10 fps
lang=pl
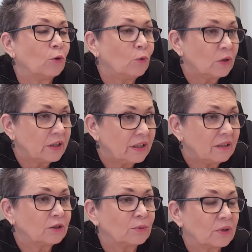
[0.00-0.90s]
ulgi,
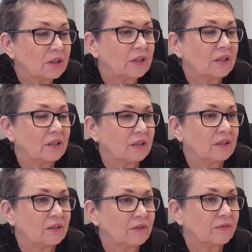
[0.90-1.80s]
których e,
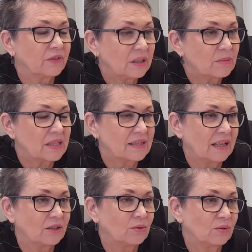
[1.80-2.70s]
w tym
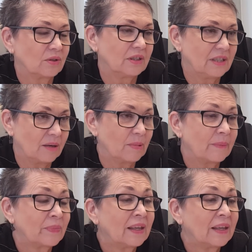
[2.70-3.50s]
zeznaniu nie ma.